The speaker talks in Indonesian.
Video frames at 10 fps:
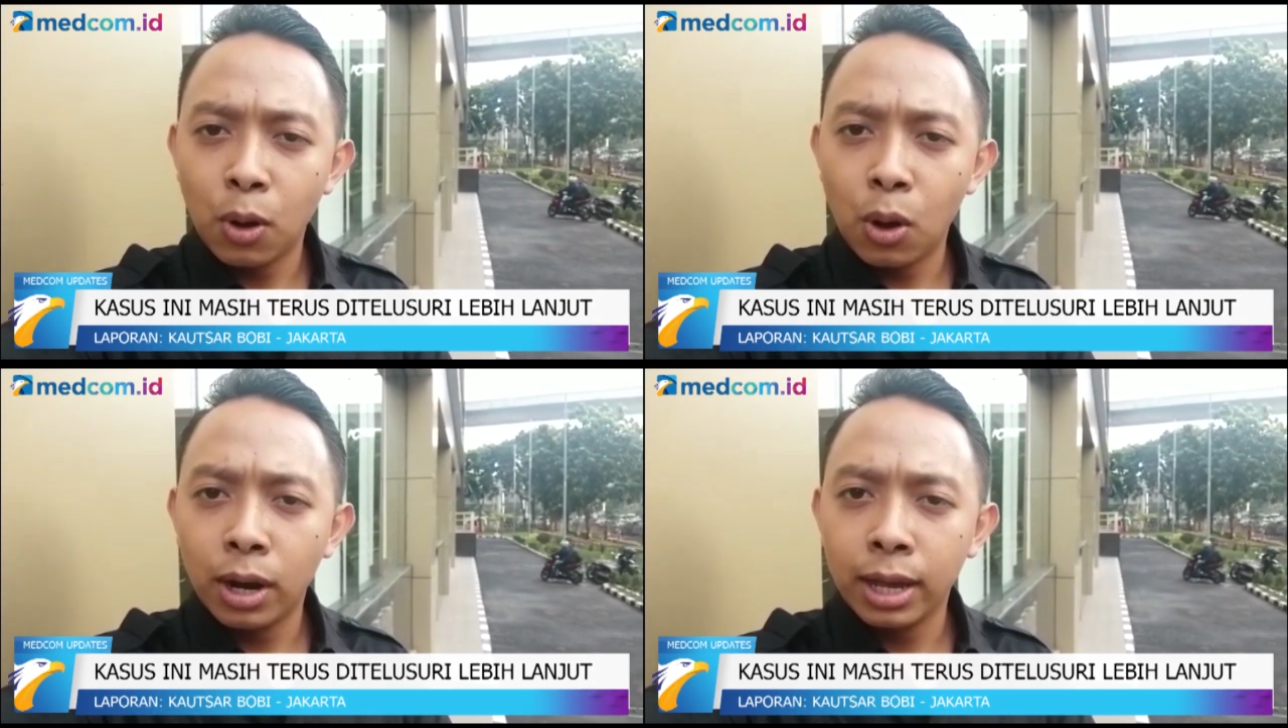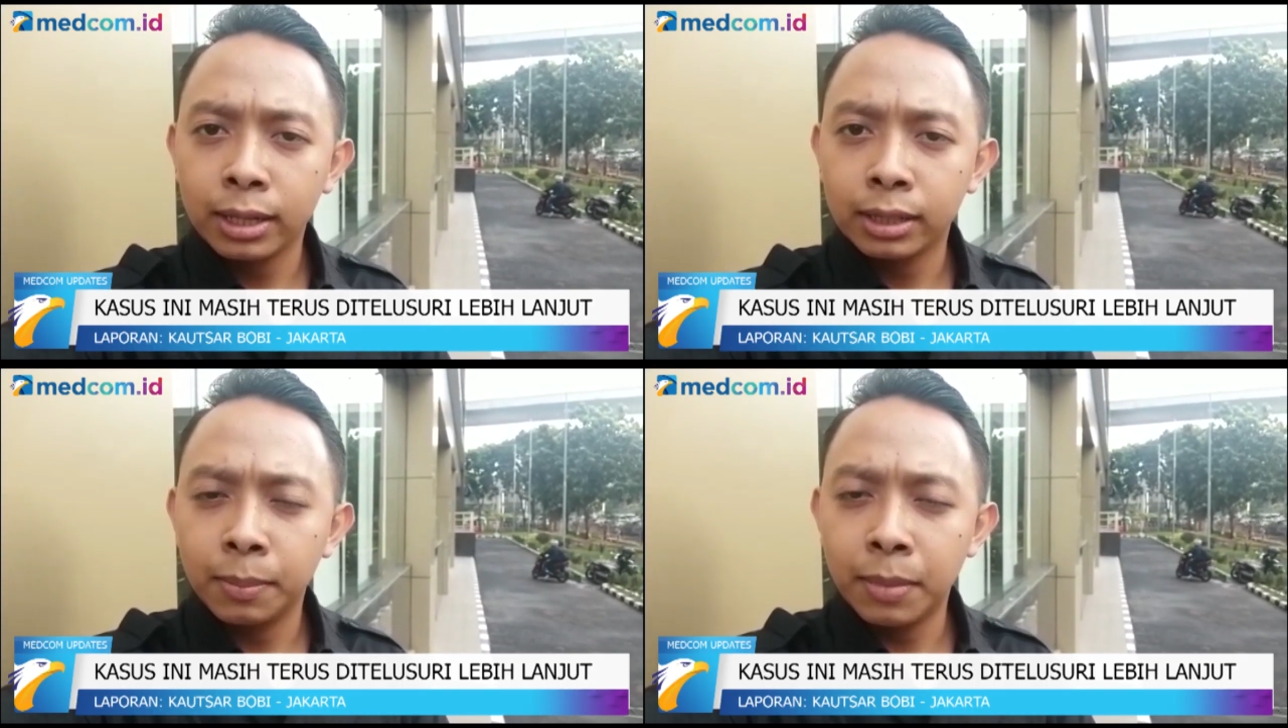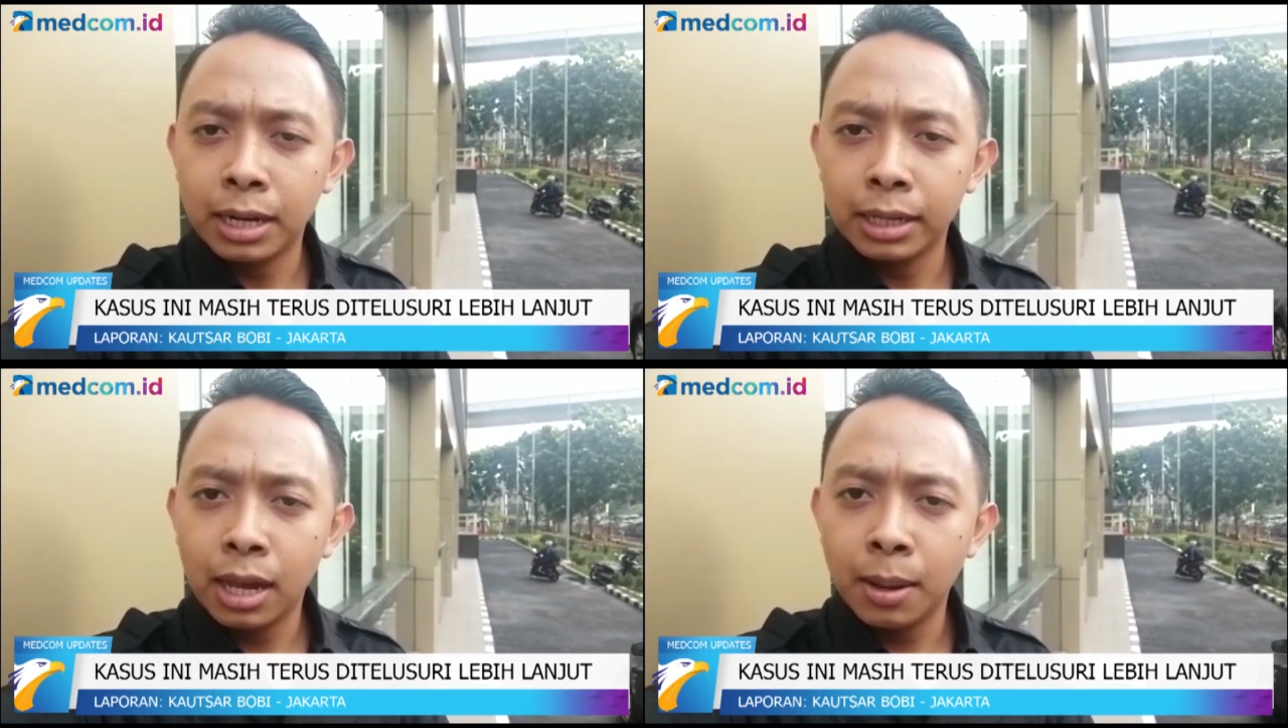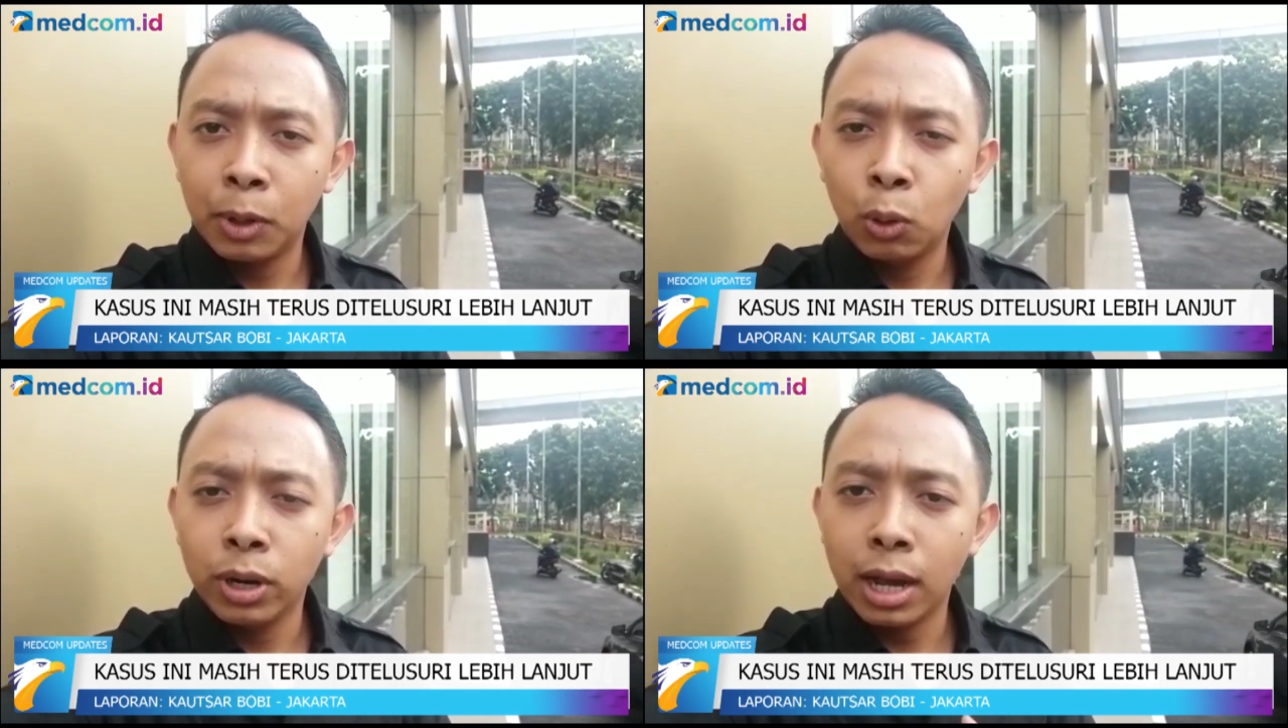oleh temannya
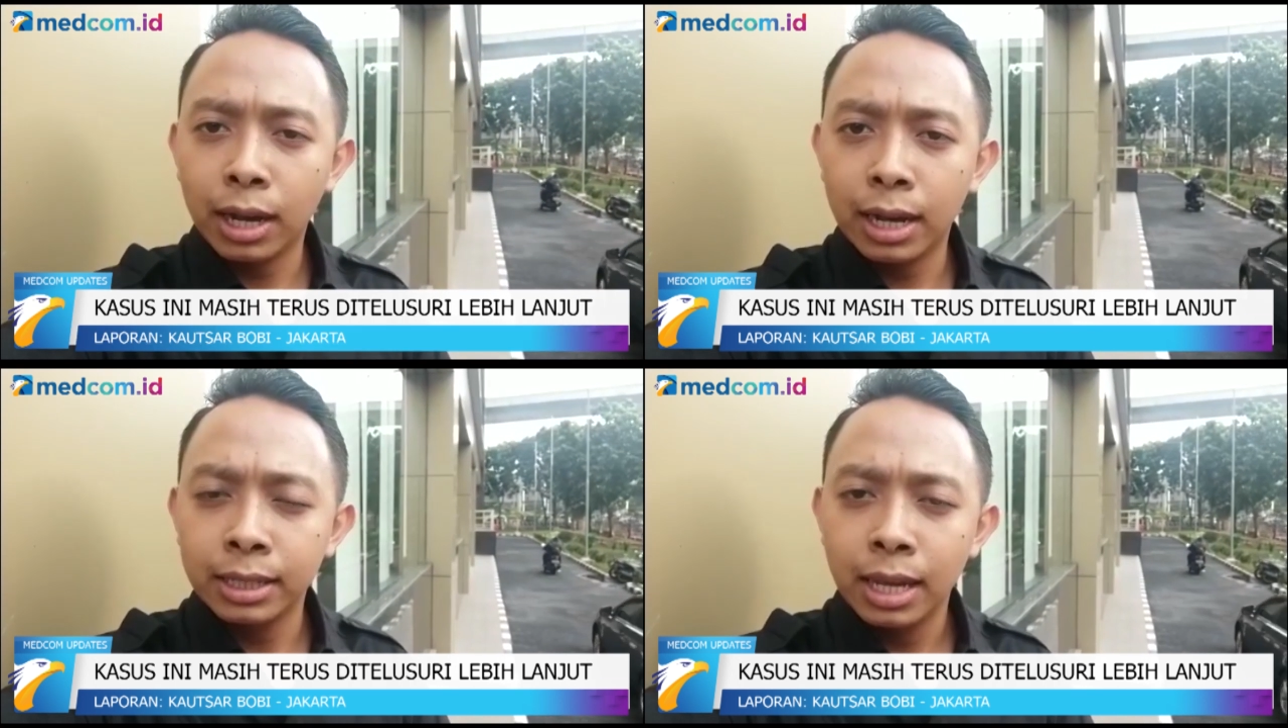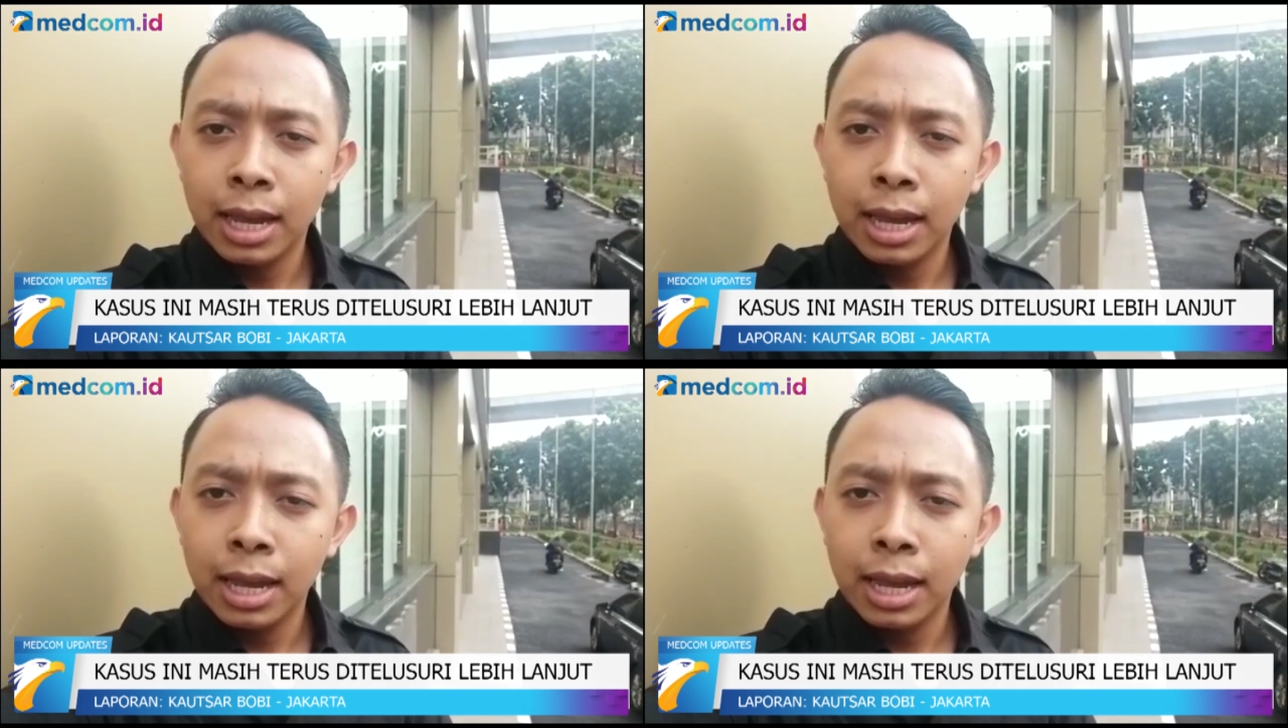menggunakan